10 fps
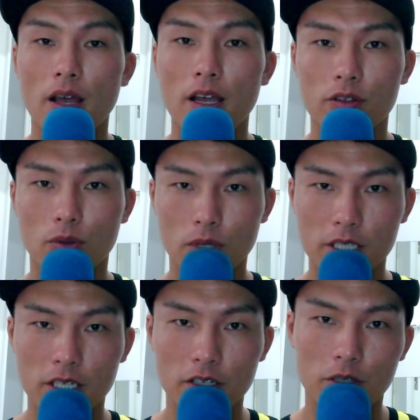えっと、これが
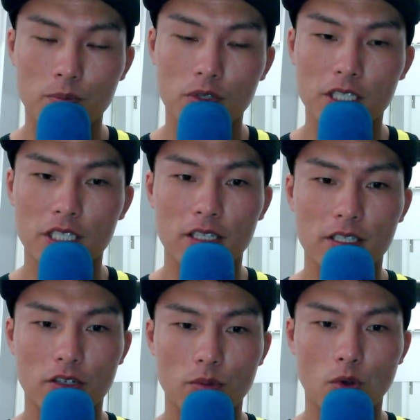さっきのいっぷん足なんです
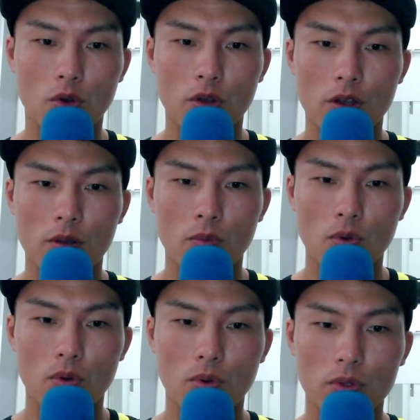けれども、もう
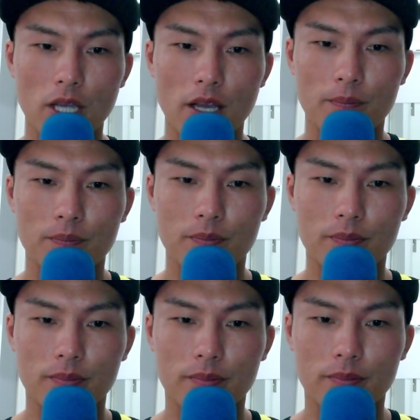ここで、
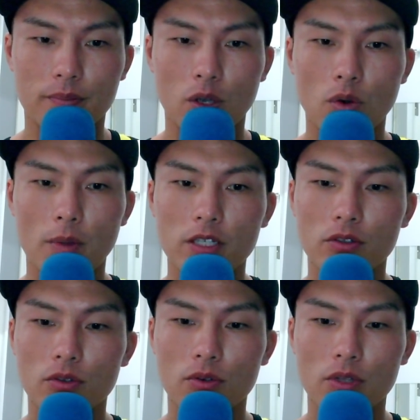この丸
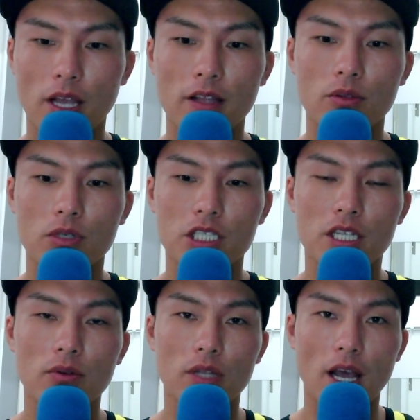のところでエントリーし
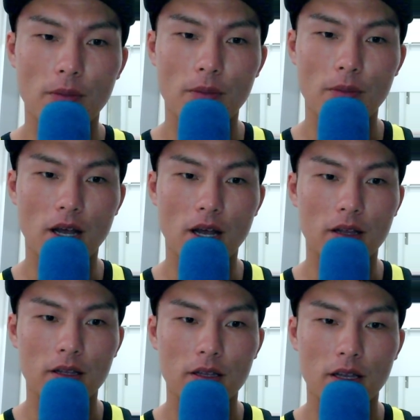たのであれば、
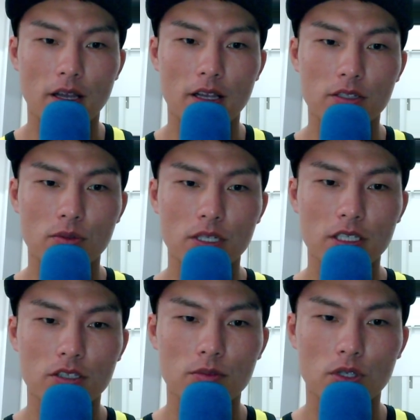えー、損切り
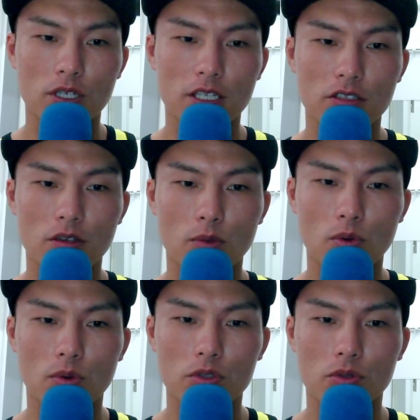注文に関してはもう
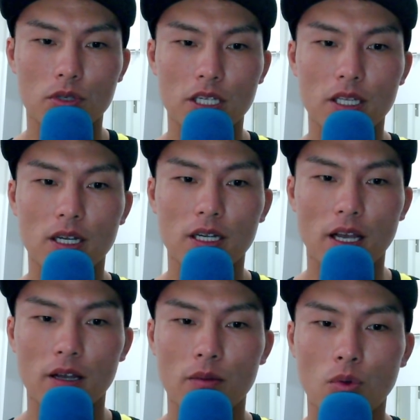この直近高
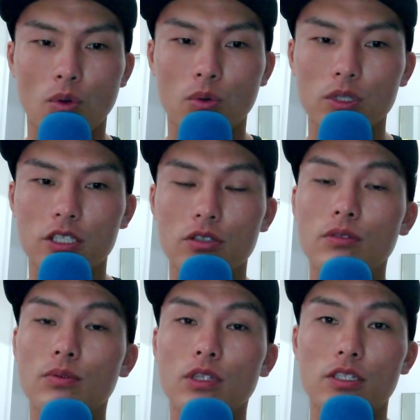値、もうここで十
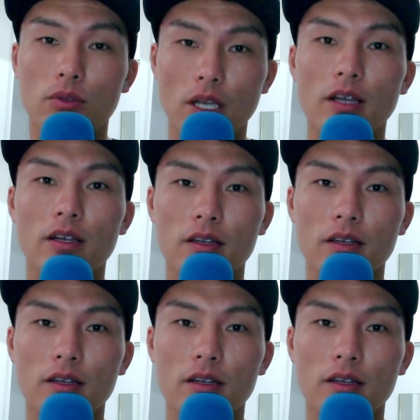分ですよね。